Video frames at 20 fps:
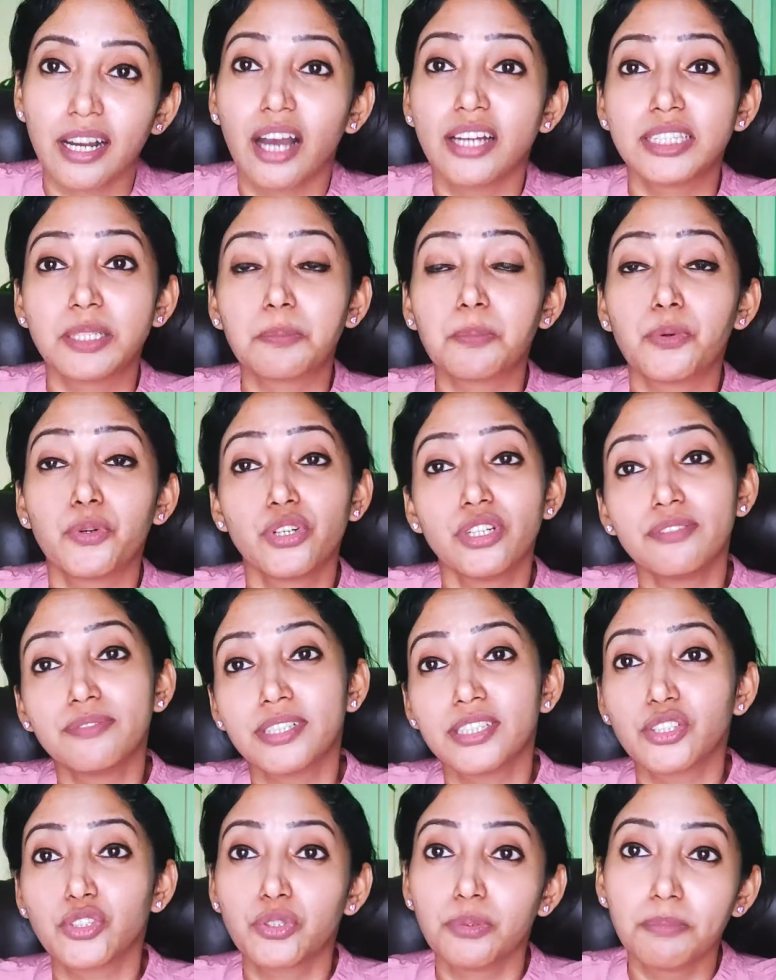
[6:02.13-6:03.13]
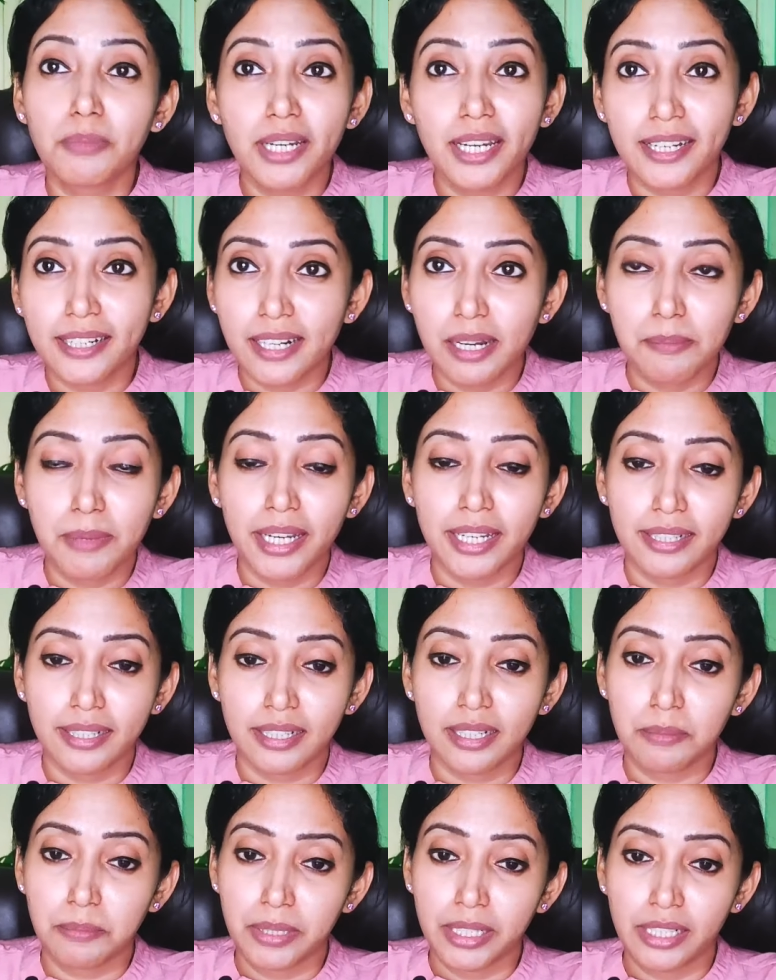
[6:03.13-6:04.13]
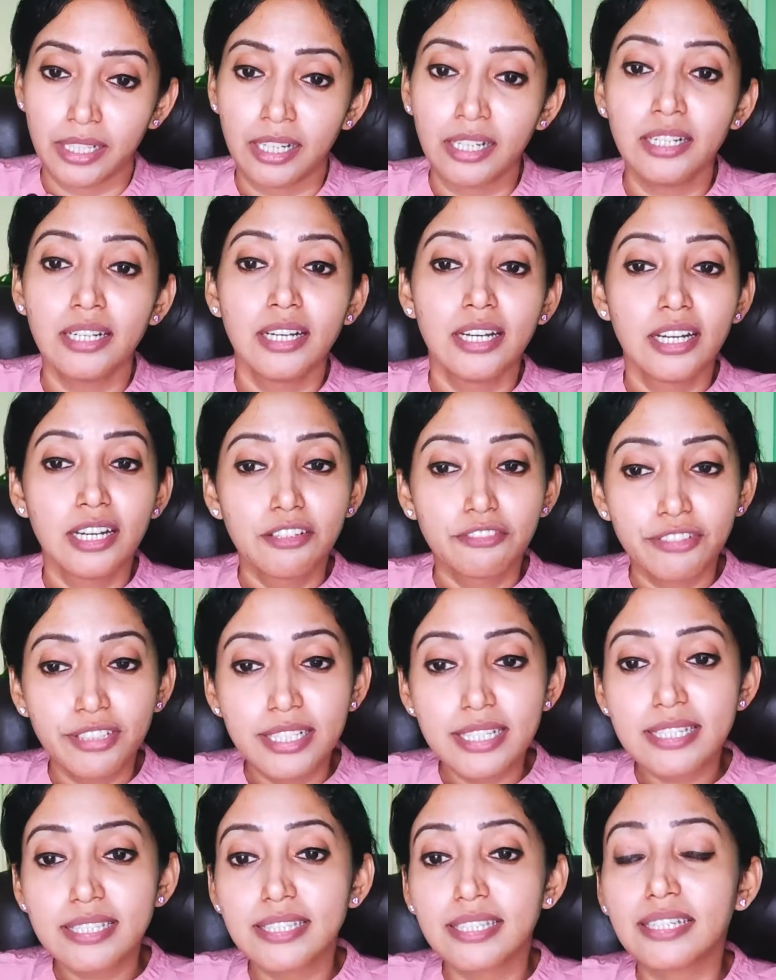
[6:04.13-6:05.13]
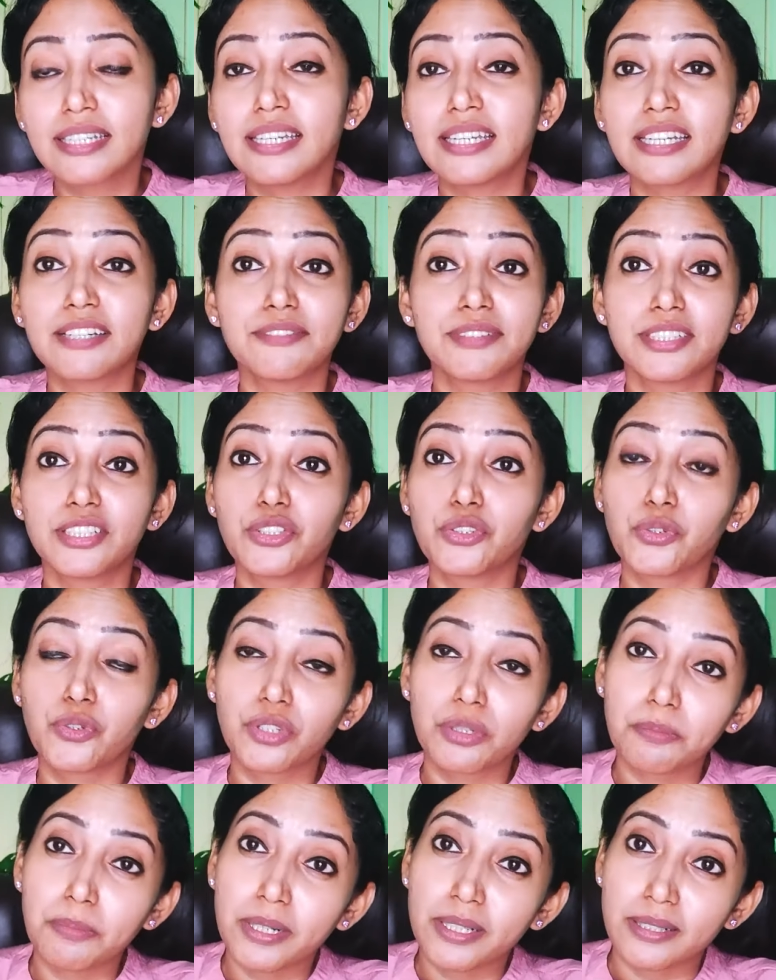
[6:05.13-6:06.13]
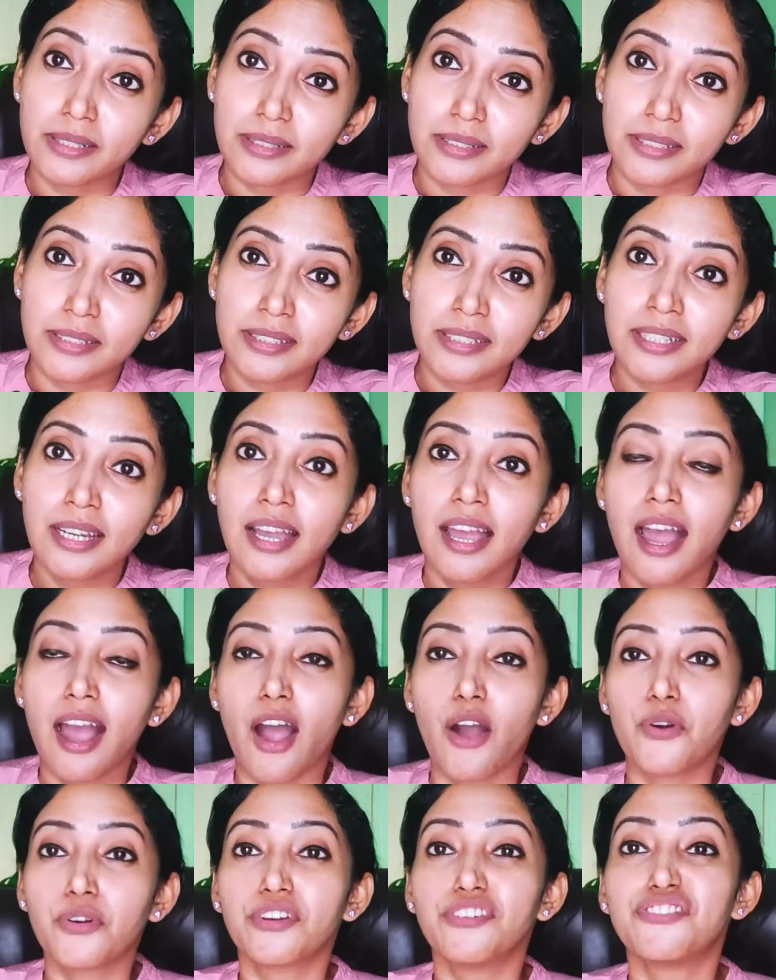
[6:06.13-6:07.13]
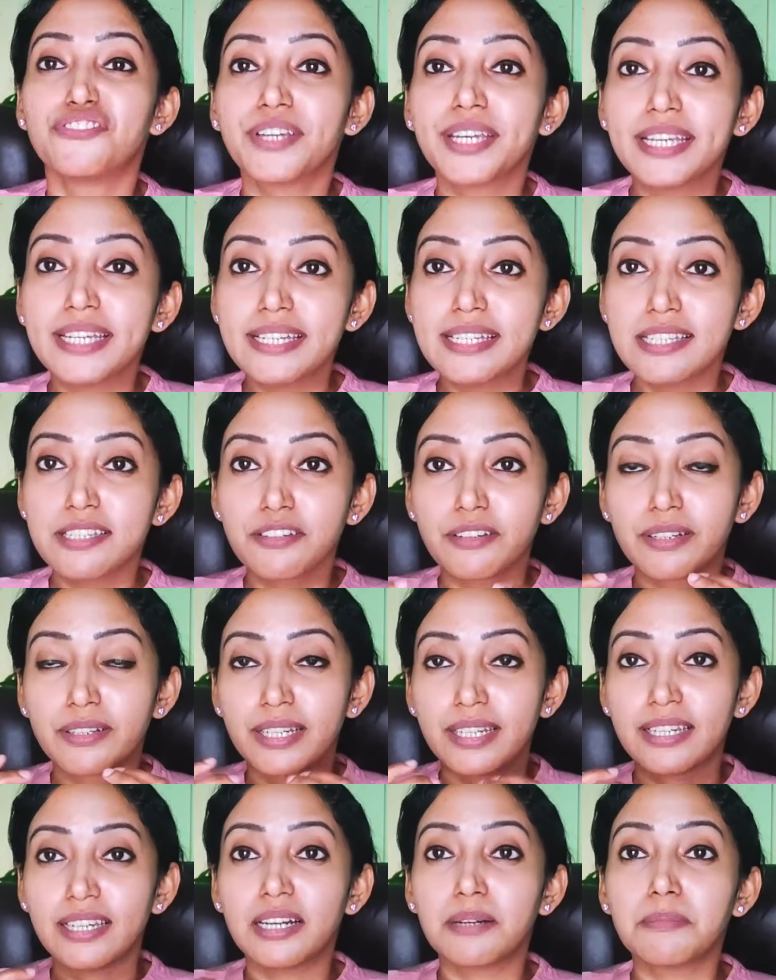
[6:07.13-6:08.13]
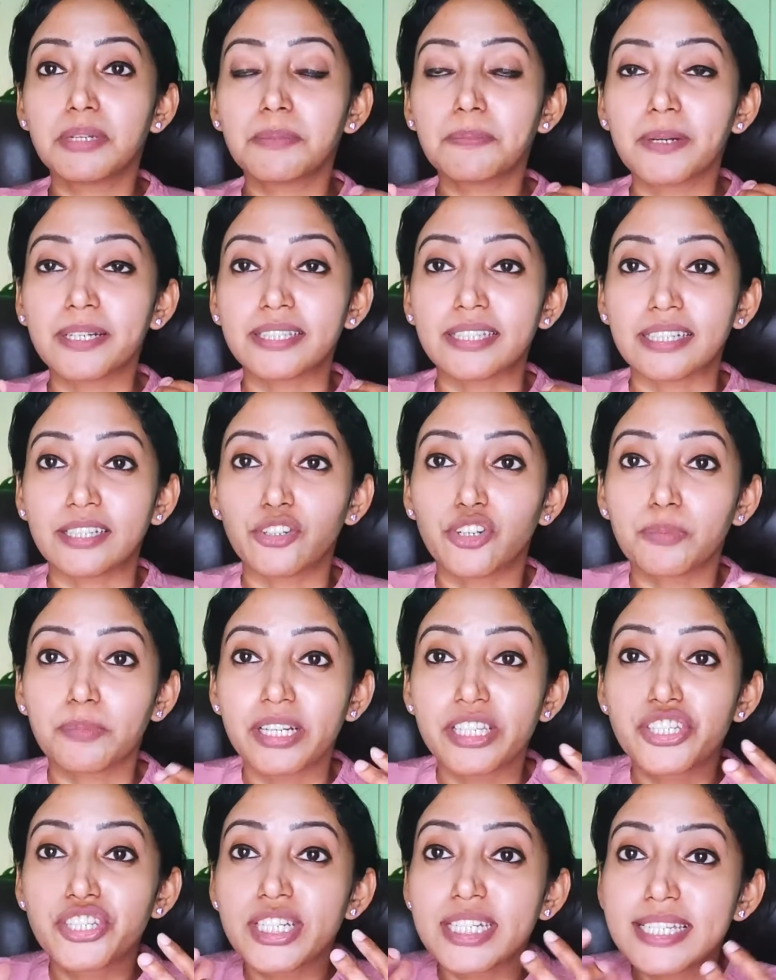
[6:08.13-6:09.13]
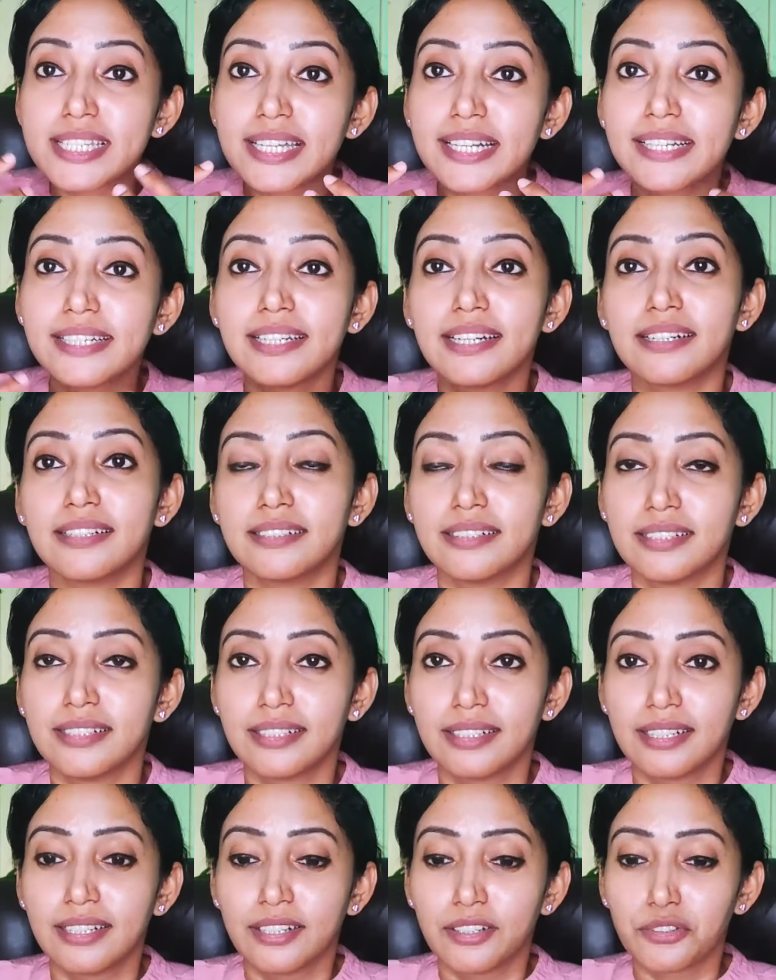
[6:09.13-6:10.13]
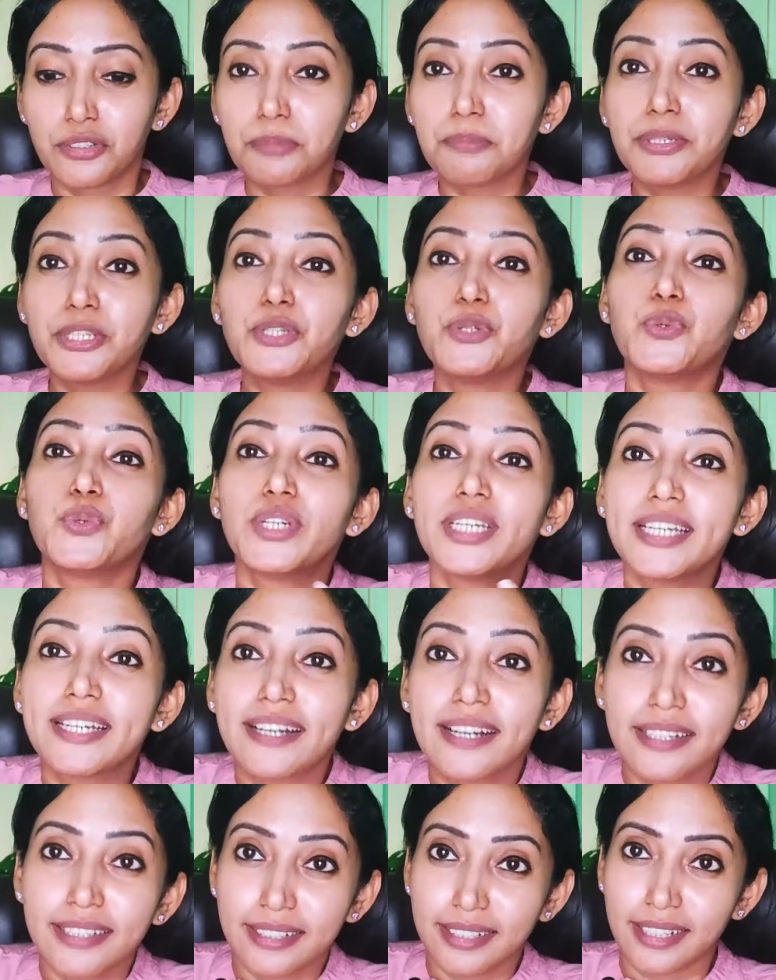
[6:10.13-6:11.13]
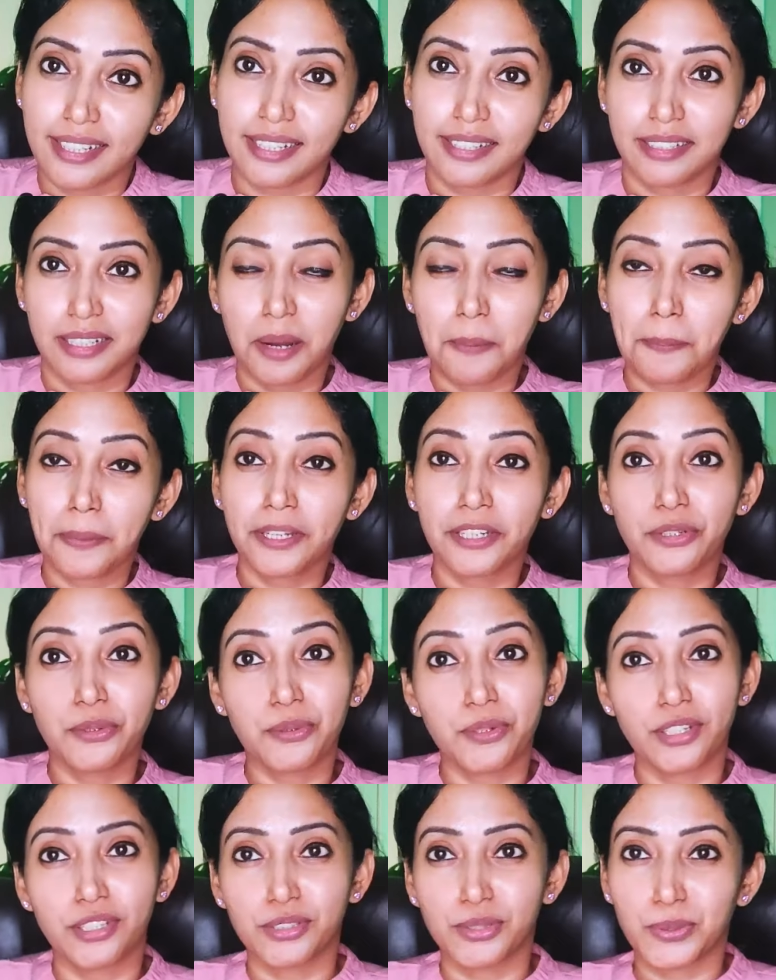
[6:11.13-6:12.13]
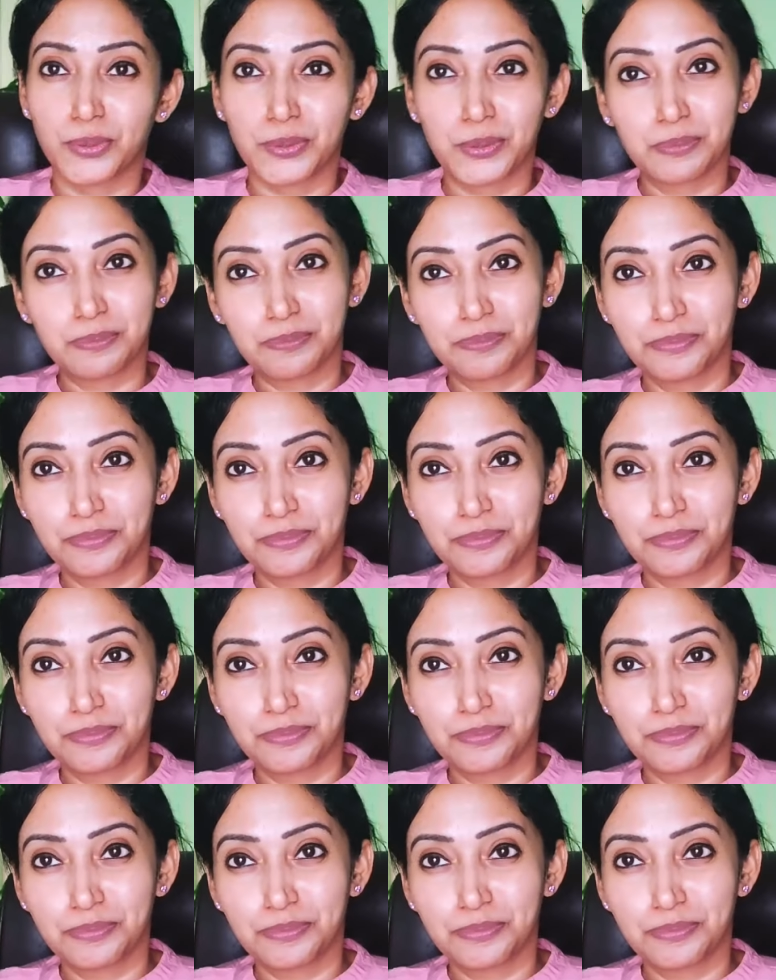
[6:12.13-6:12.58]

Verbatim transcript: அந்த பொண்ணு வந்து கும்ப லக்னமா இருக்குது அப்படின்னா ஃபர்ஸ்ட் திங் நீங்கள் வந்து நோட் பண்ணுறது அவங்க ஃபேஸ் எல்லாமே பார்த்தீங்கன்னா ஒரு மாதிரி சிசல்டா ரொம்ப யூனிக்காக இருக்கே அப்படின்னு உங்களுக்கு தோணும்